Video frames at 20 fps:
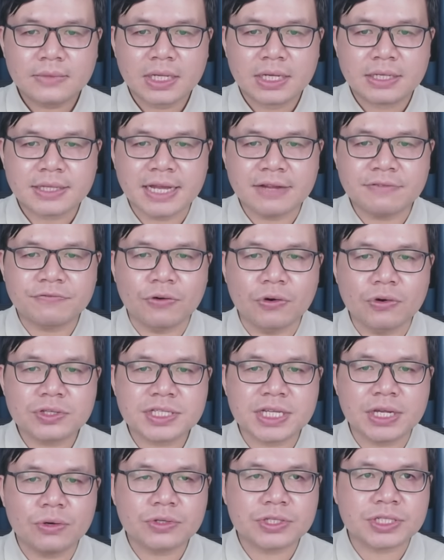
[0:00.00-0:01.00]
Thành phố
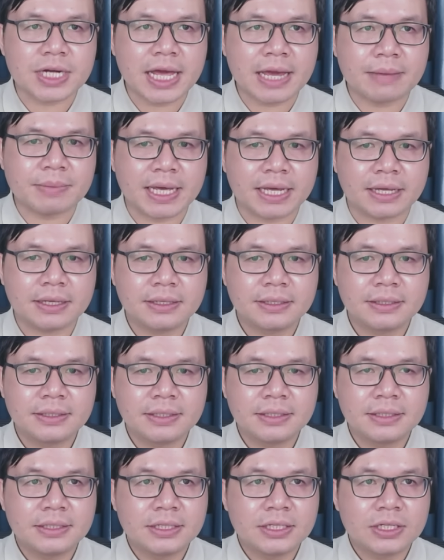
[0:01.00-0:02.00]
Jerusalem này
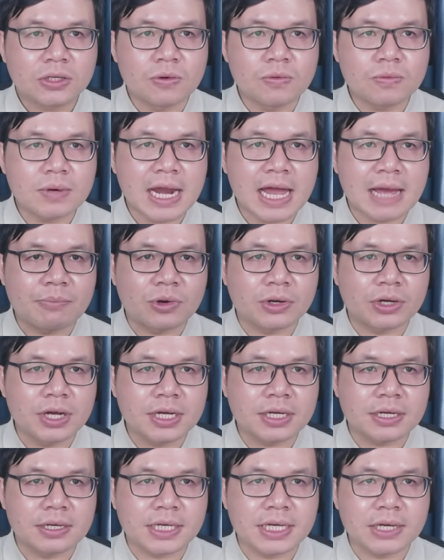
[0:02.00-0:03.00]
cũng là một
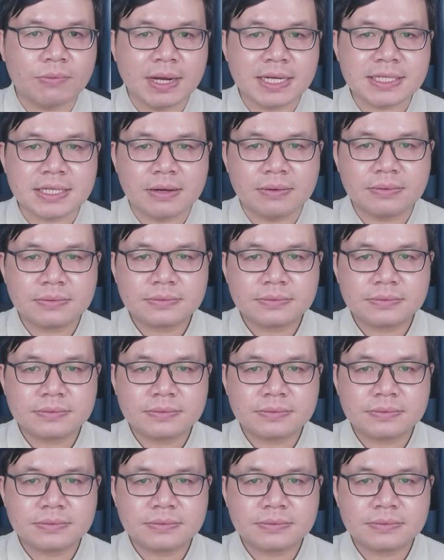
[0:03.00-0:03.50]
nơi cực kỳ quan trọng.